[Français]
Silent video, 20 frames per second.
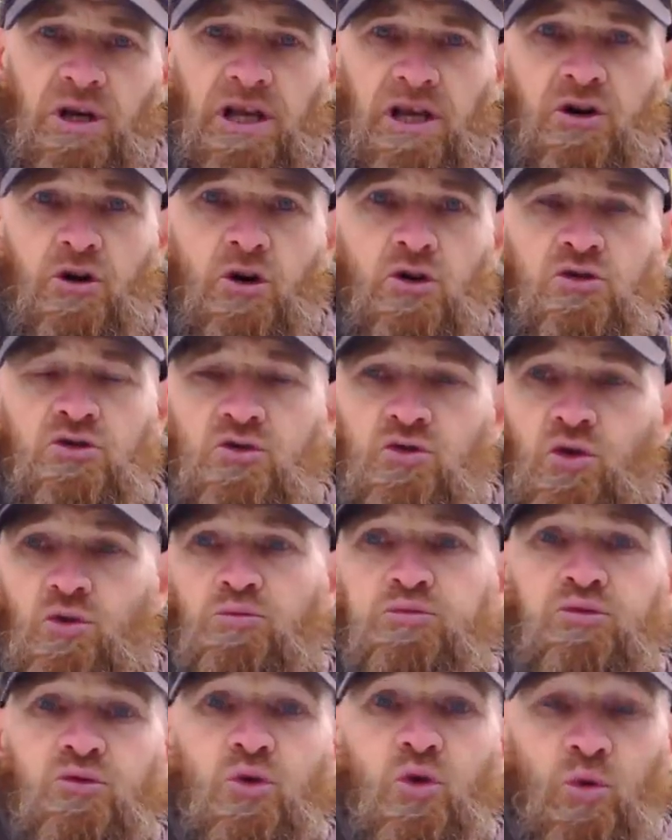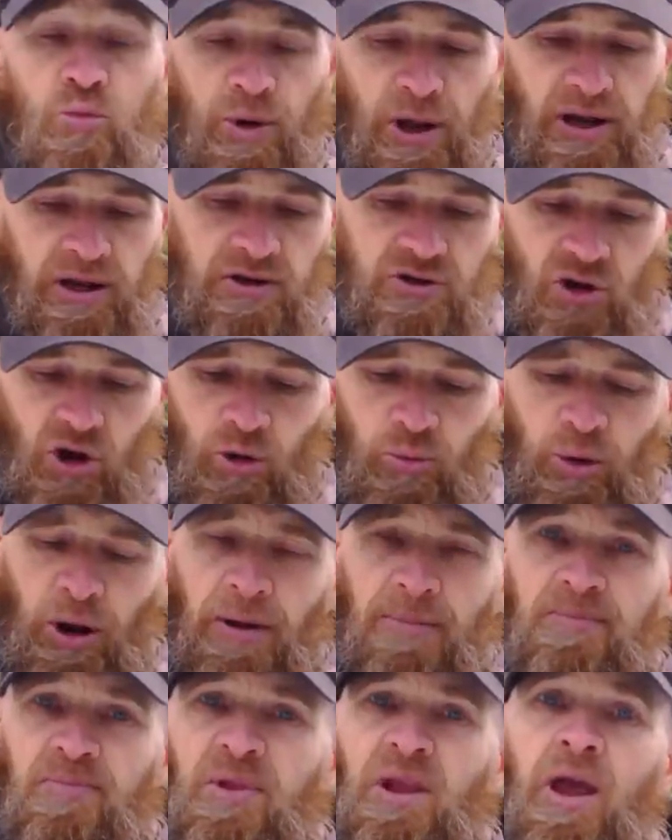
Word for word: l'écorce de bouleau par exemple,